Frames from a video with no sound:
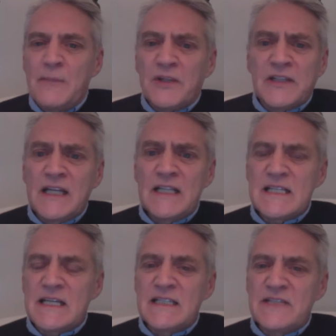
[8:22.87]
quel
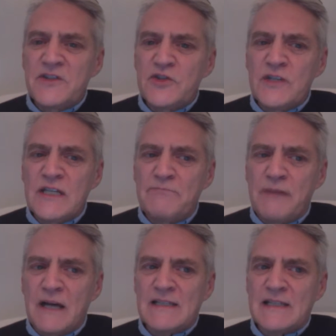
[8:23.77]
individu qui
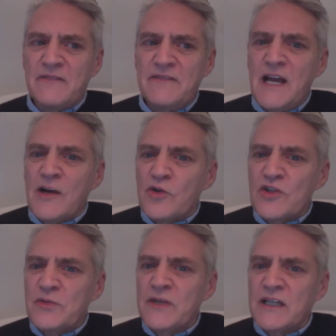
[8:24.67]
passe sa vie à
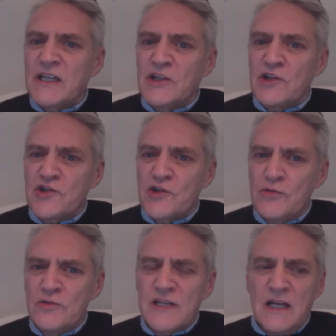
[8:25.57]
construire quelque
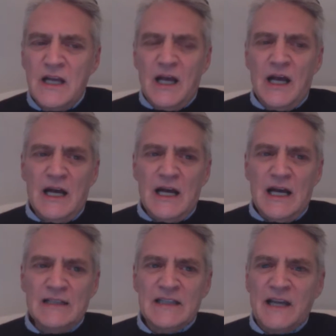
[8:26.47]
chose à,
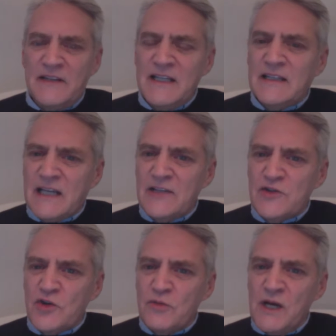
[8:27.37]
travailler de fait
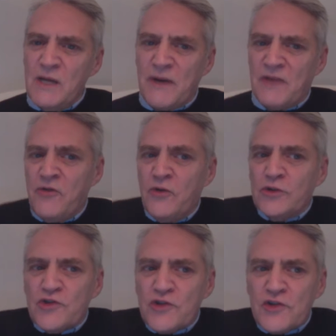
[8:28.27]
durement. Parfois, on a
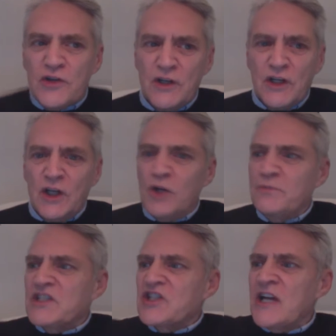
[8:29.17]
juste euh, un petit
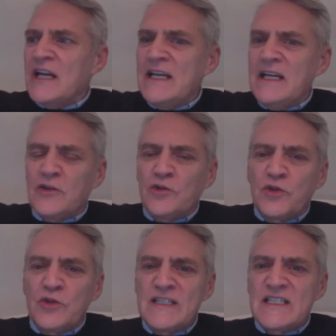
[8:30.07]
chalet qu'on a
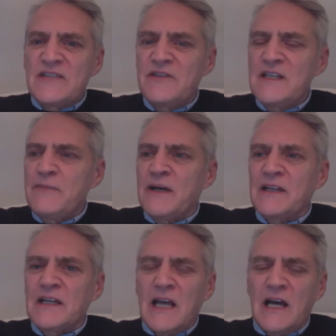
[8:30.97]
cultivé pendant
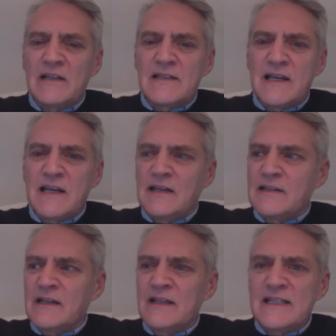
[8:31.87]
40-50 ans.
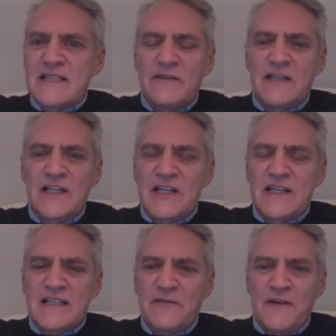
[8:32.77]
Les,
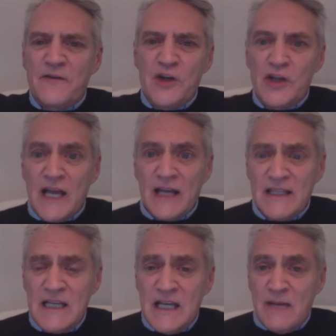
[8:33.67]
enfants veulent le
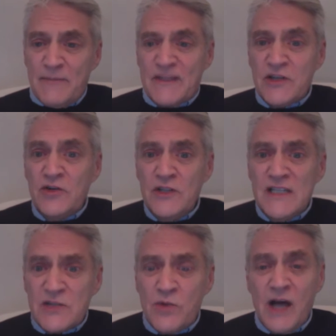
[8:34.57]
garder parce qu'il y a une
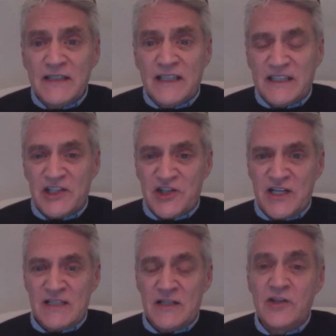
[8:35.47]
histoire d'attaché à
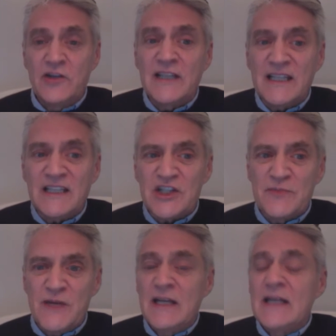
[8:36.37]
ça. Il y a un
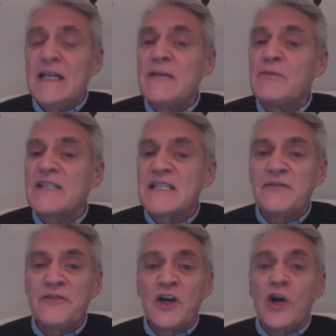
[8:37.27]
attachement émotif
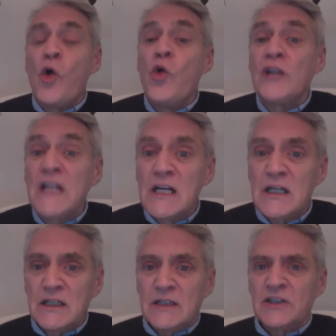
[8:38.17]
au-delà
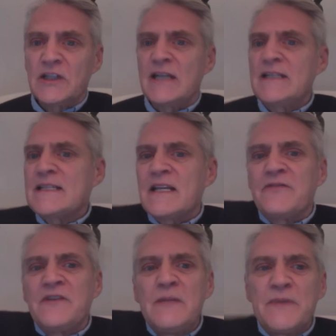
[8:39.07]
de gagner sa
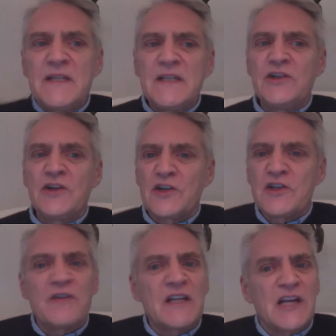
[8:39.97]
vie puis de
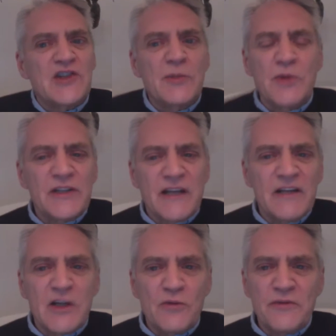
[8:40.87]
recevoir de l'argent pour le travail
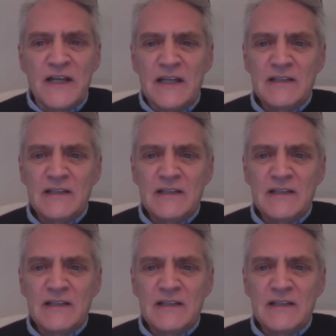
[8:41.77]
qu'on fait.